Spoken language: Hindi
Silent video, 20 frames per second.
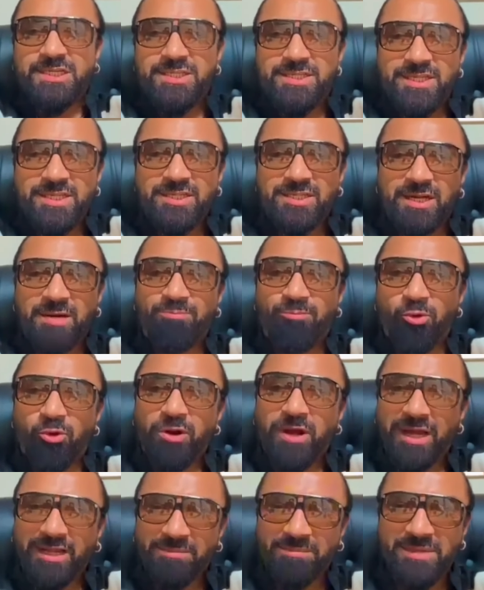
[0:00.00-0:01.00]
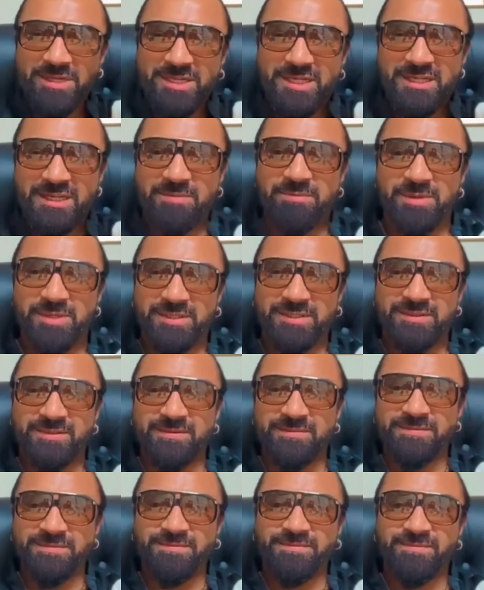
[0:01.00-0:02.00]
जस्टिस का बोर्ड हाथ में चाहिए बस
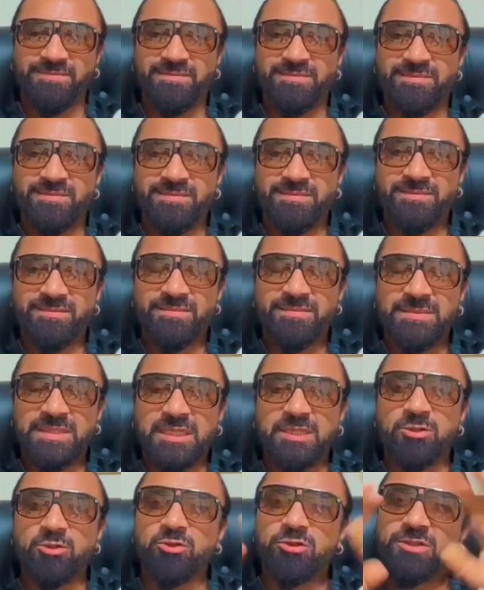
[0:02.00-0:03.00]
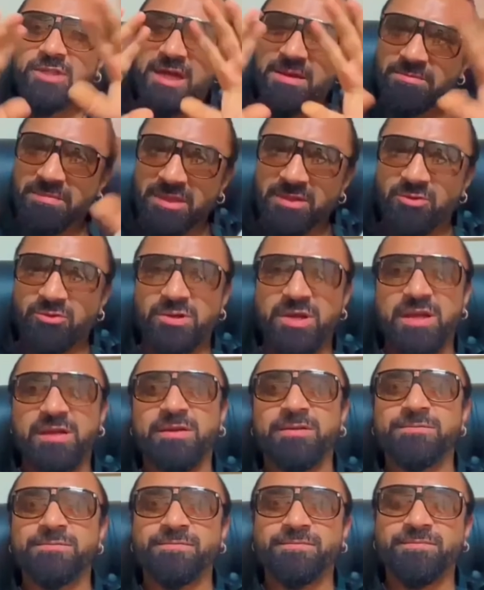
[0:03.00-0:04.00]
हिंदुस्तान बंद हो
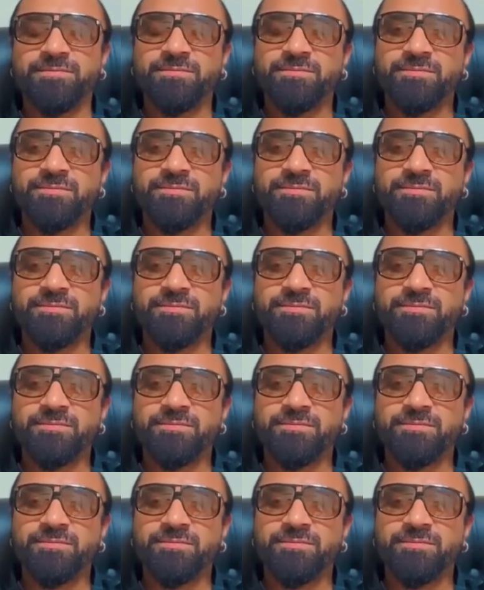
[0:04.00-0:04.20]
जाएगा